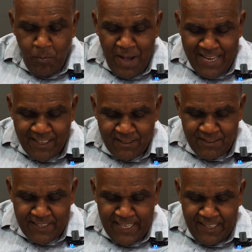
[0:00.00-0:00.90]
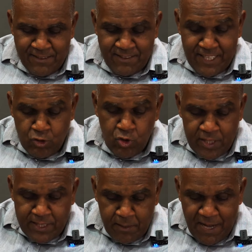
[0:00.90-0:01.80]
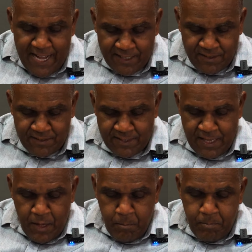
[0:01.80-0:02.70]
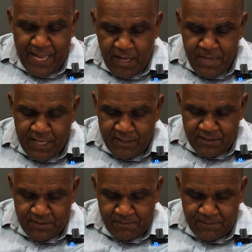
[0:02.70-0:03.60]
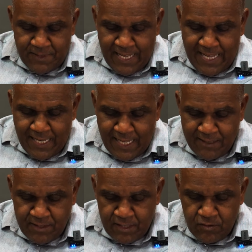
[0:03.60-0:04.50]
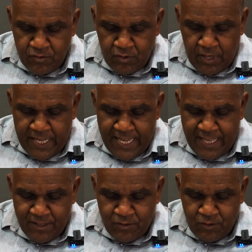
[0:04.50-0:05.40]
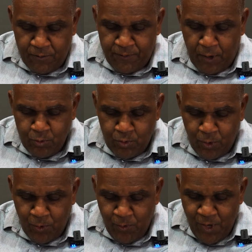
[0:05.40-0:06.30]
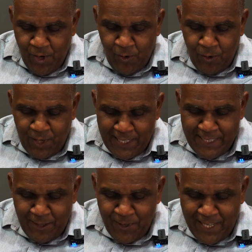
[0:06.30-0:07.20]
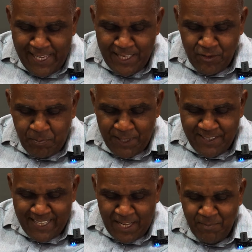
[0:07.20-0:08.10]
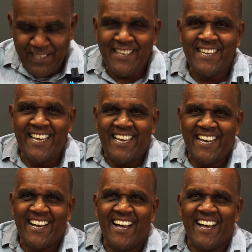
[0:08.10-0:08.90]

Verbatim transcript: Marques, né? CJ Marques, parabéns. A NASCAR só, é, só faltou o, o cliente plantar bananeira.